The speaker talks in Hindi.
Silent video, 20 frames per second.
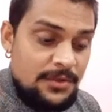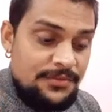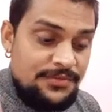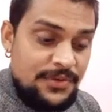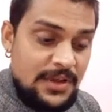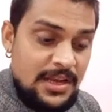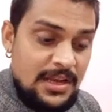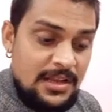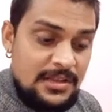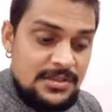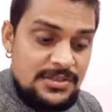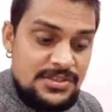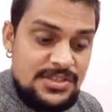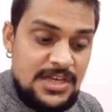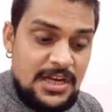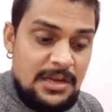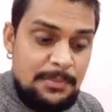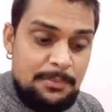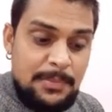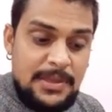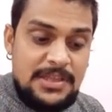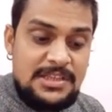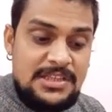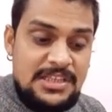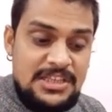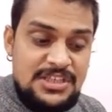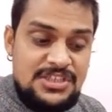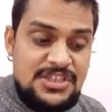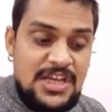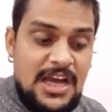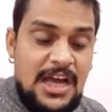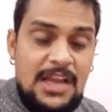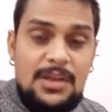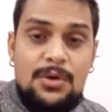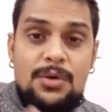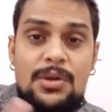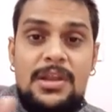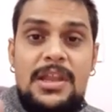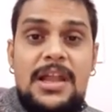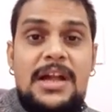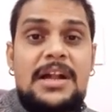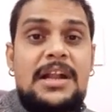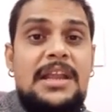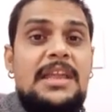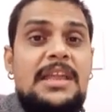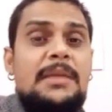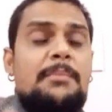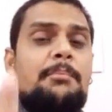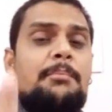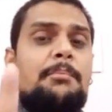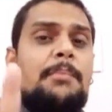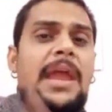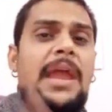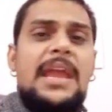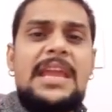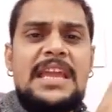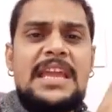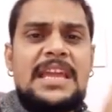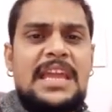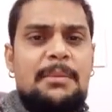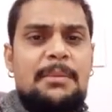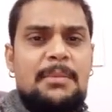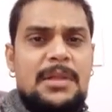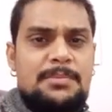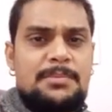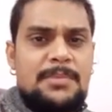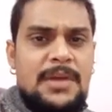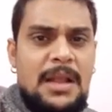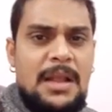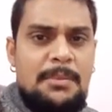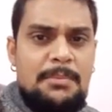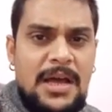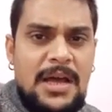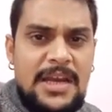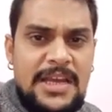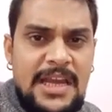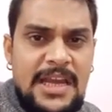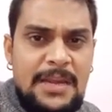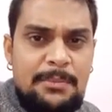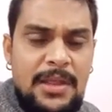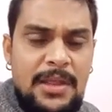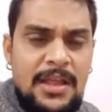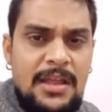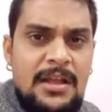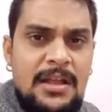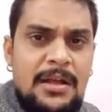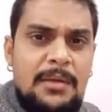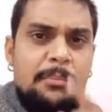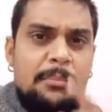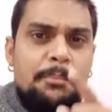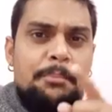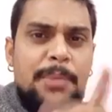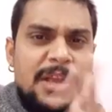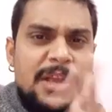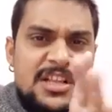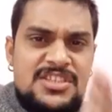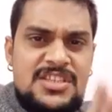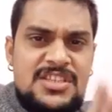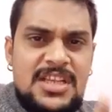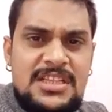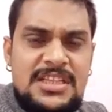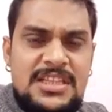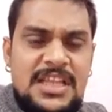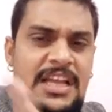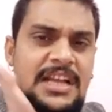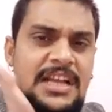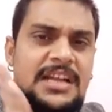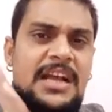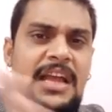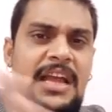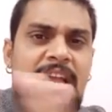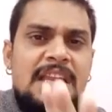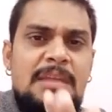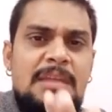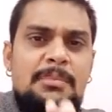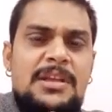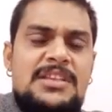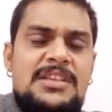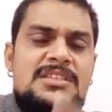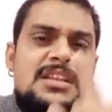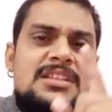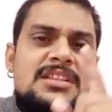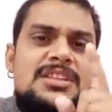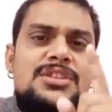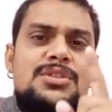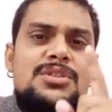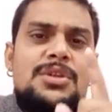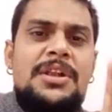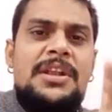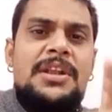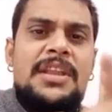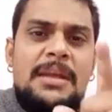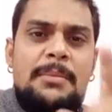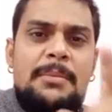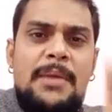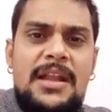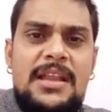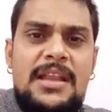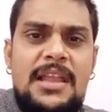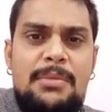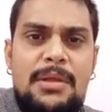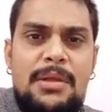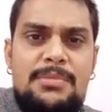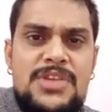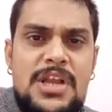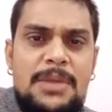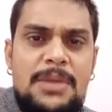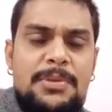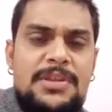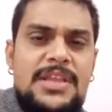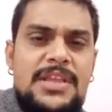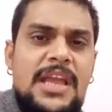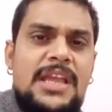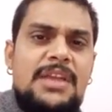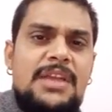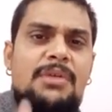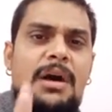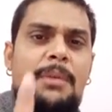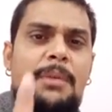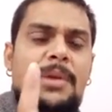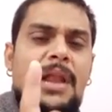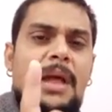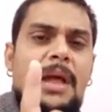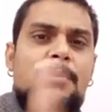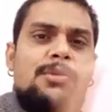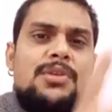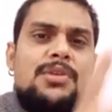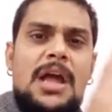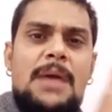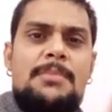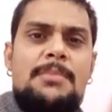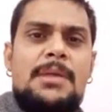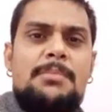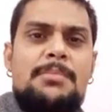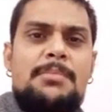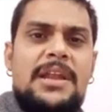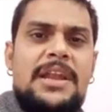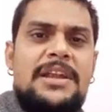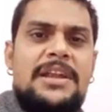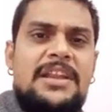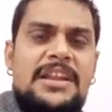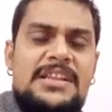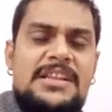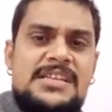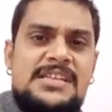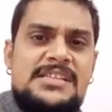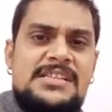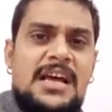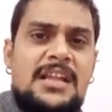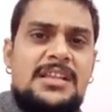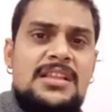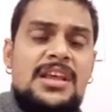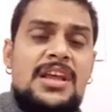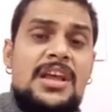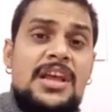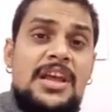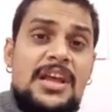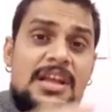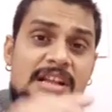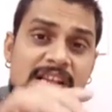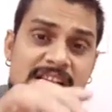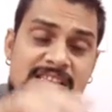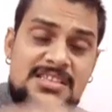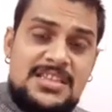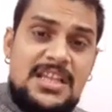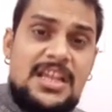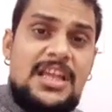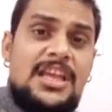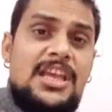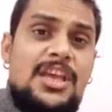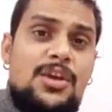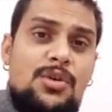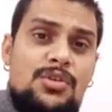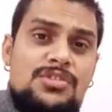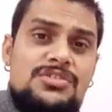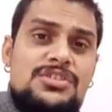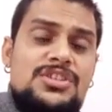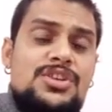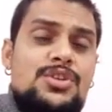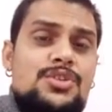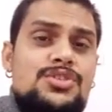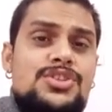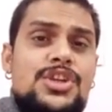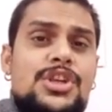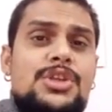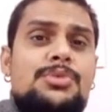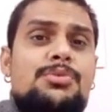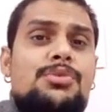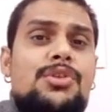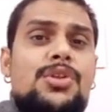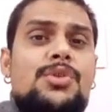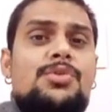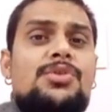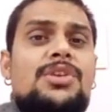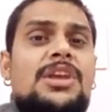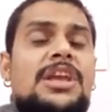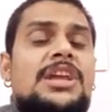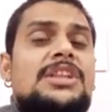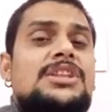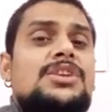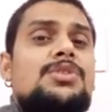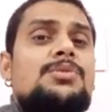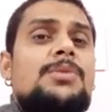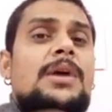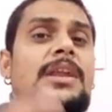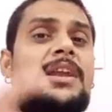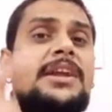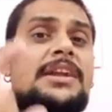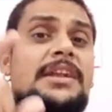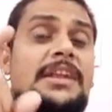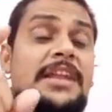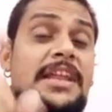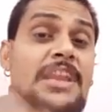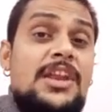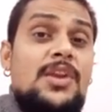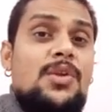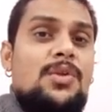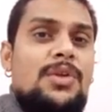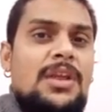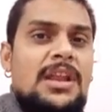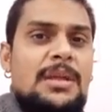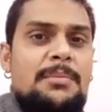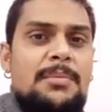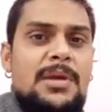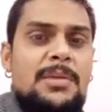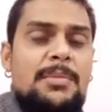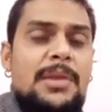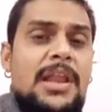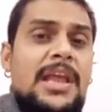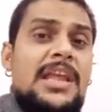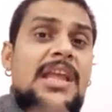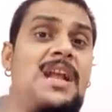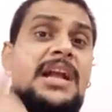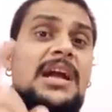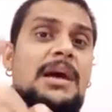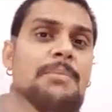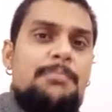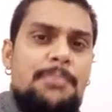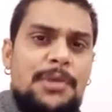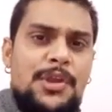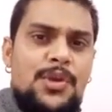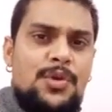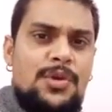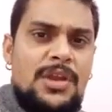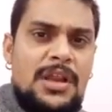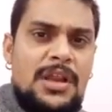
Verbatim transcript: फल जड़ पत्ती छाल और लकड़ी महंगी कीमत पर आप मार्केट में बेच सकते हैं कहीं नहीं बेच सकते तो इंडिया मार्ट की वेबसाइट पर जाइए वहाँ पर आपको नाम नंबर एड्रेस के साथ इस तरह की औषधियों और जड़ी बूटियों की खेतियों वाले डीलरों के नंबर मिलेंगे कंपनियों के